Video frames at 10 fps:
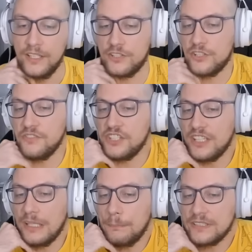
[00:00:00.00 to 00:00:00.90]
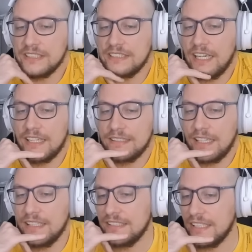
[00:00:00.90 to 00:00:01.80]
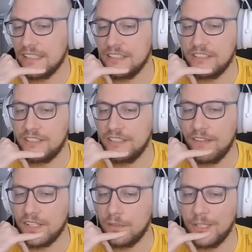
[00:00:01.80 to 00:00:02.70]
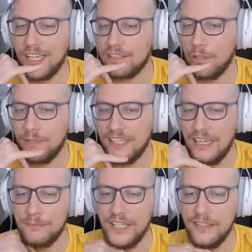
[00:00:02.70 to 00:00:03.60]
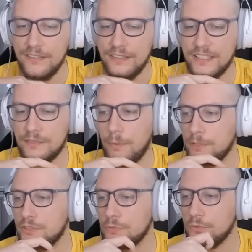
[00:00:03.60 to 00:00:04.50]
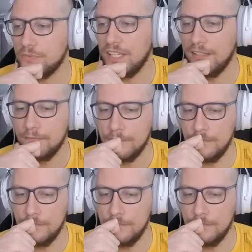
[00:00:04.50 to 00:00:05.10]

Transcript: I oczywiście ta pozycja nie jest jakaś nie wiadomo jak dobra dla mnie, jest po prostu równa.